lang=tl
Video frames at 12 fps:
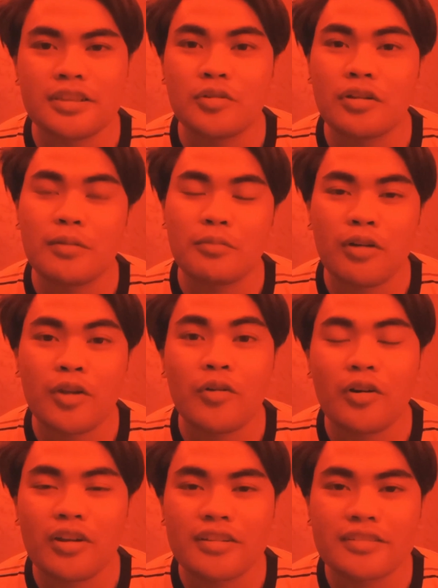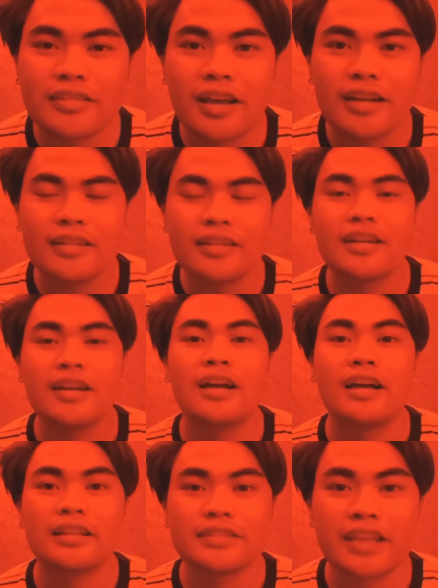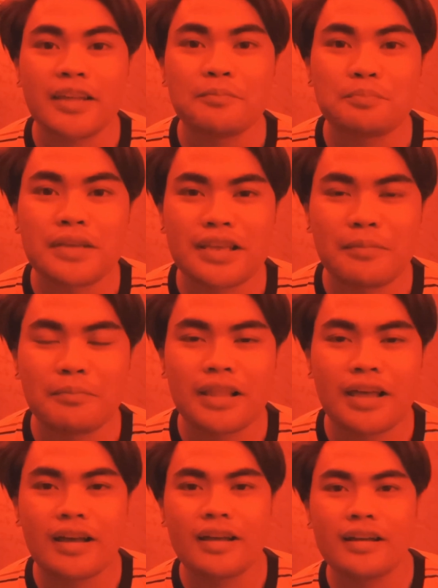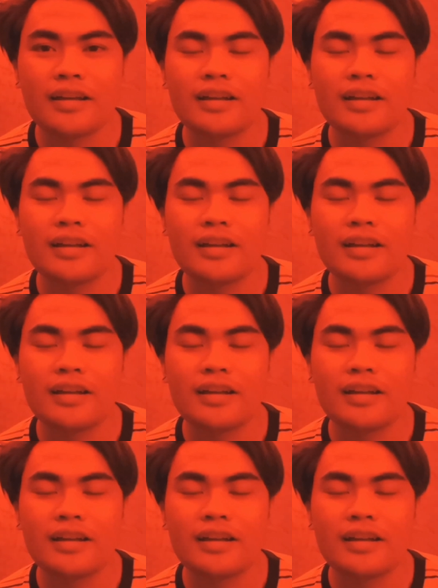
hindi alam mo anong oras na. 10pm na.